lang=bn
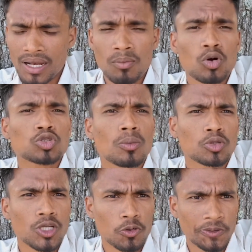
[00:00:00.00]
মানে মোর
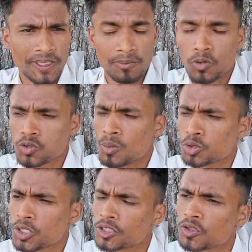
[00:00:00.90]
সমস্যা কোন জায়গা মোর
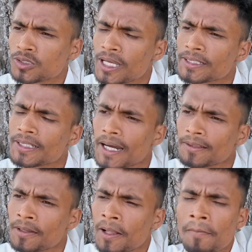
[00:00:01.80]
সমস্যা আসল যে এই
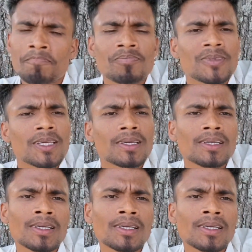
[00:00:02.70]
জায়গাত যে